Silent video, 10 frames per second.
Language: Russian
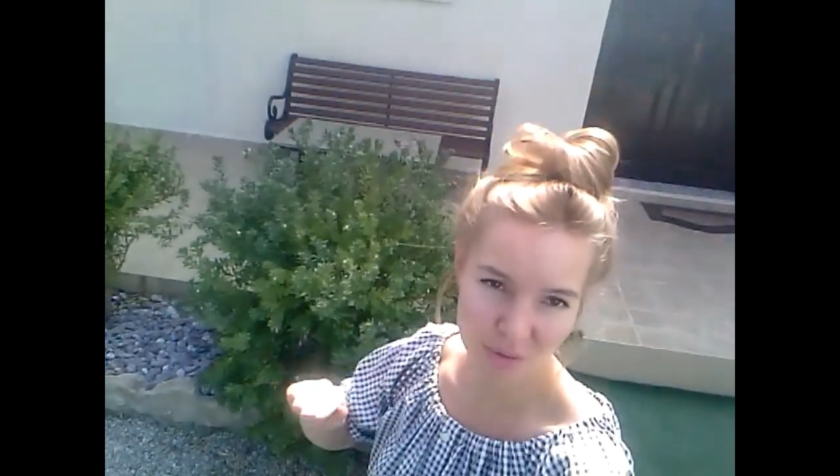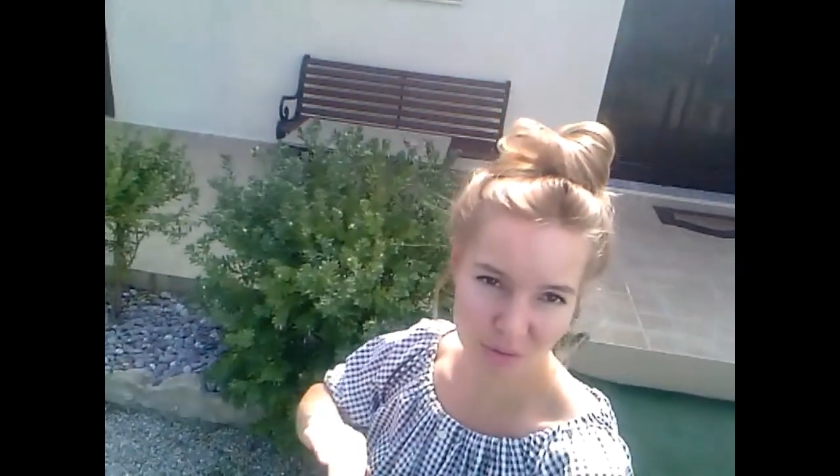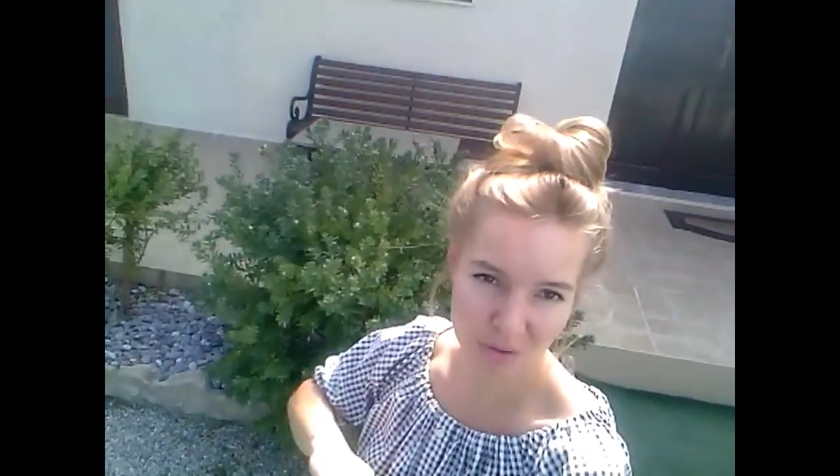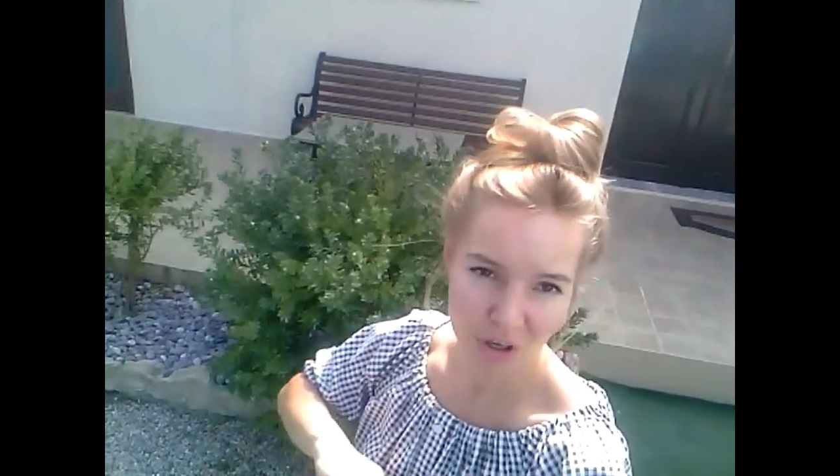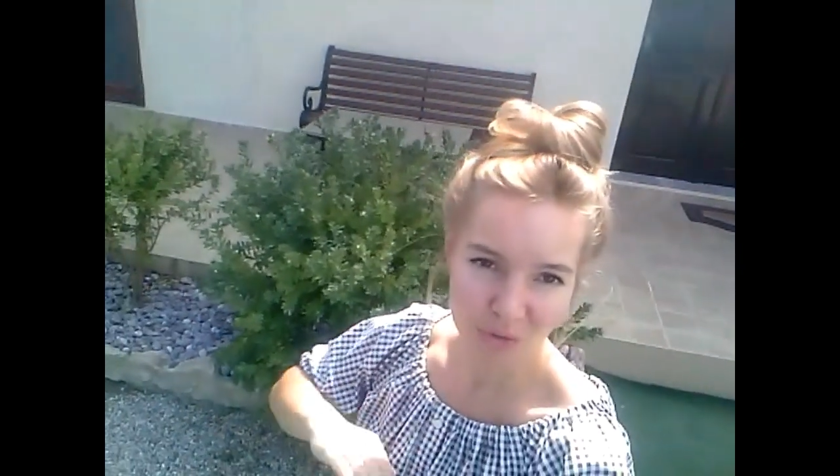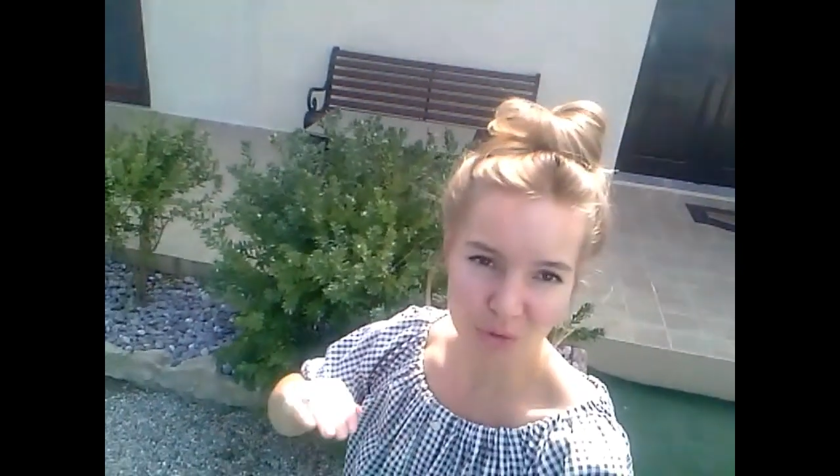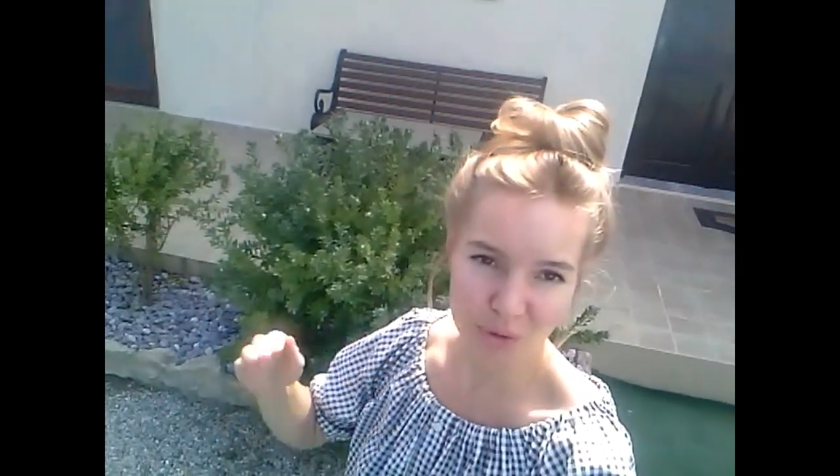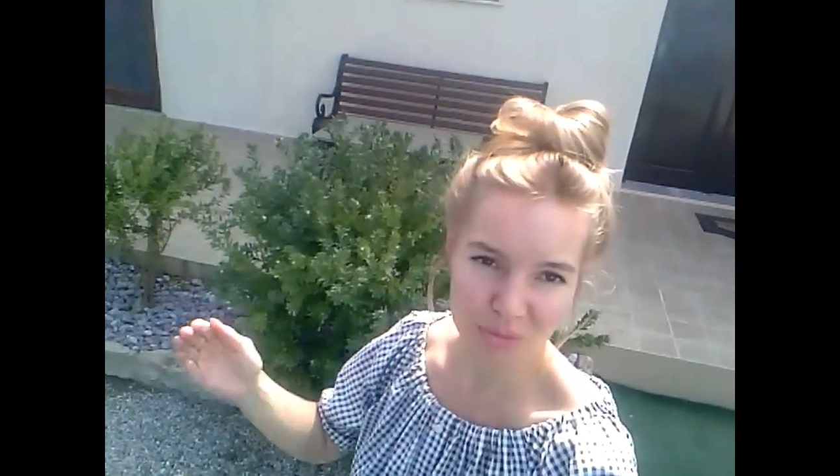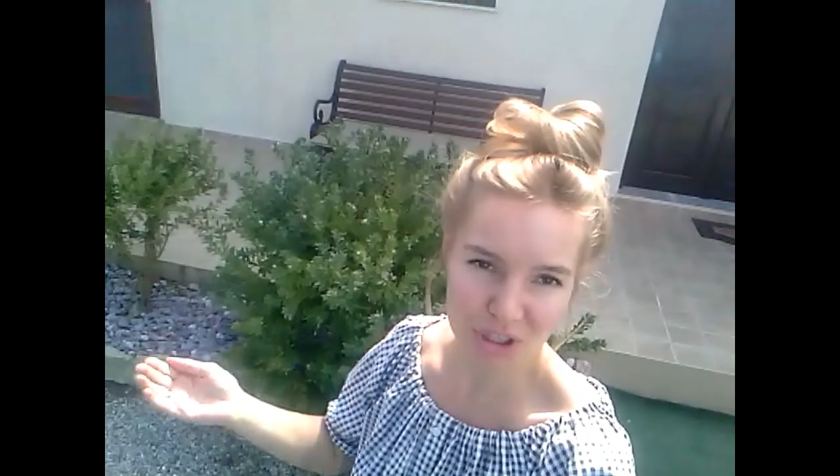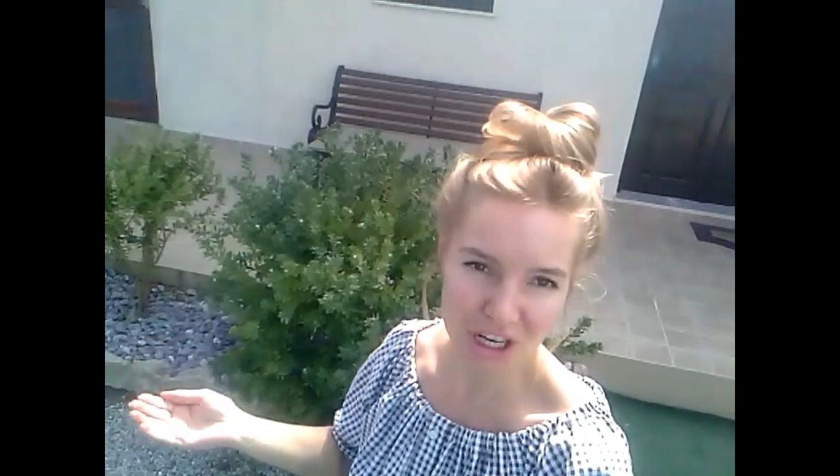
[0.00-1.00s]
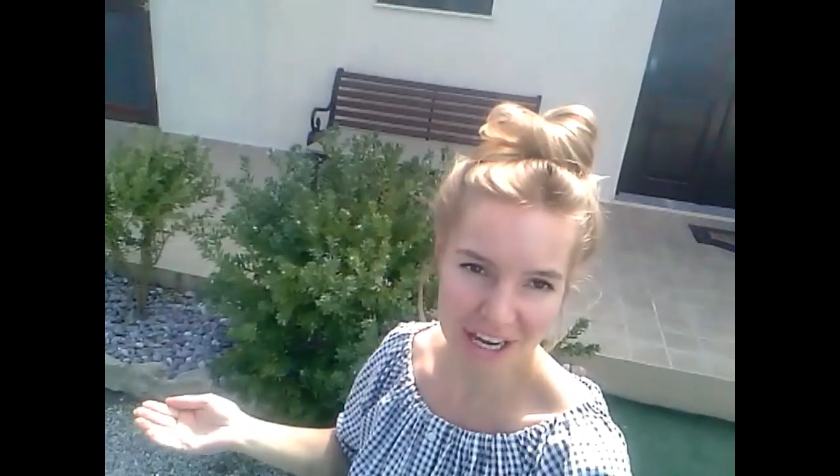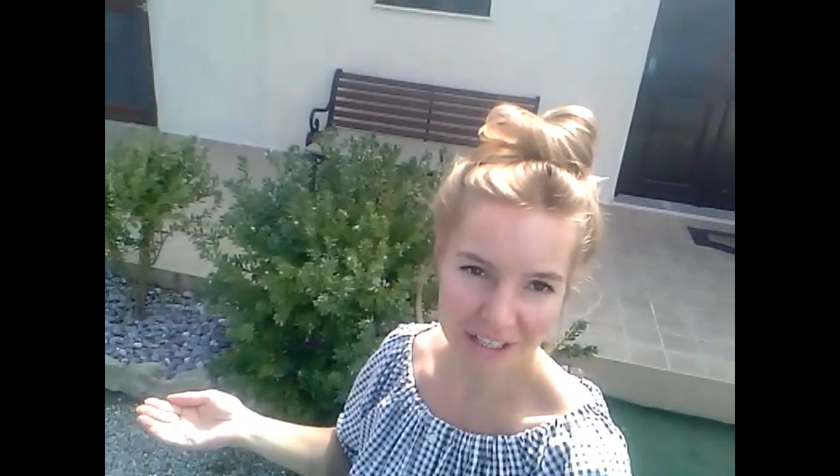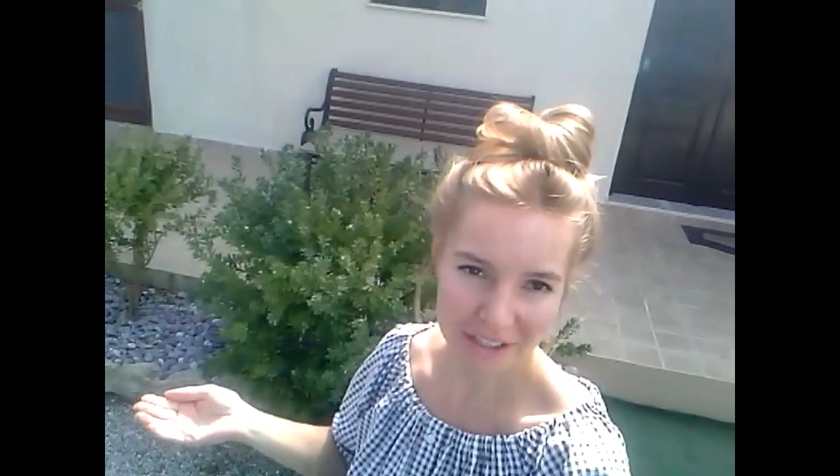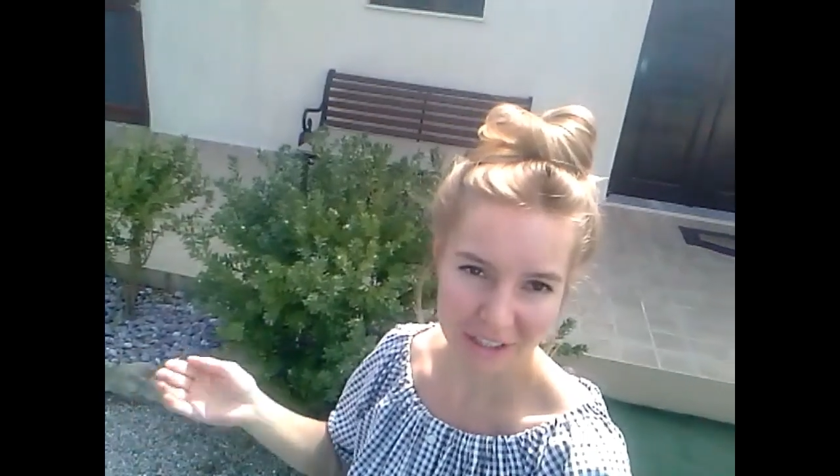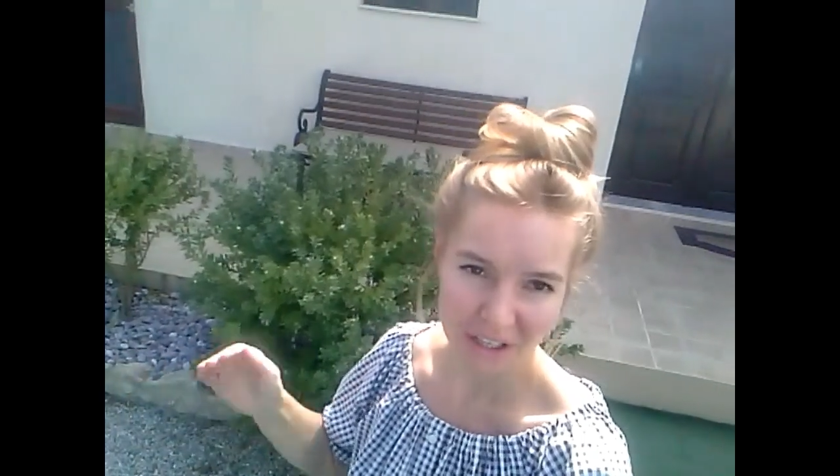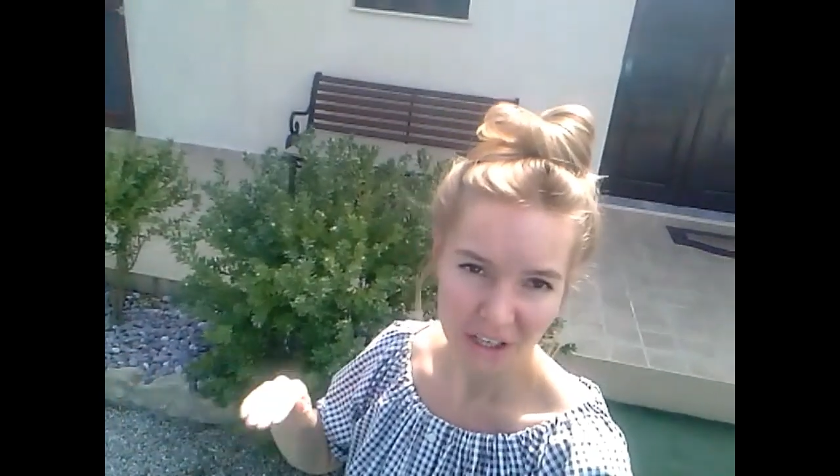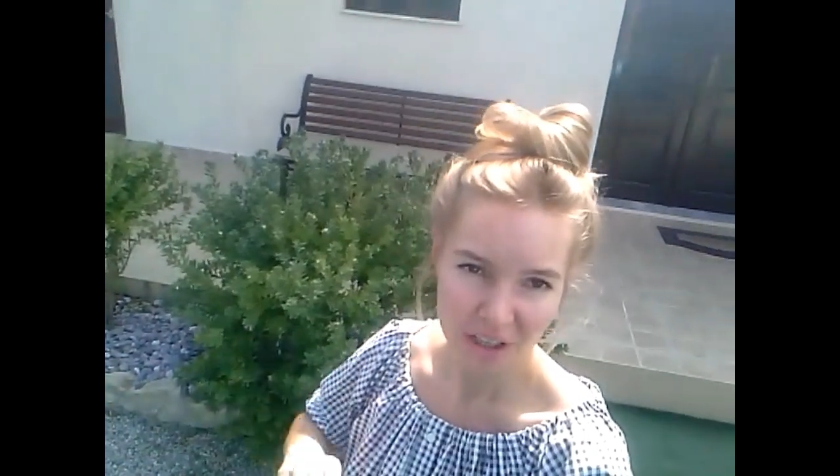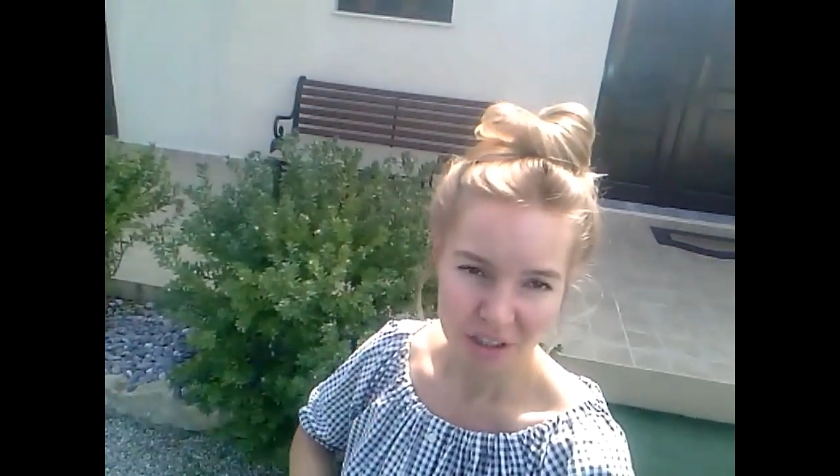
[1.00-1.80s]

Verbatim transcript: он в форме шарика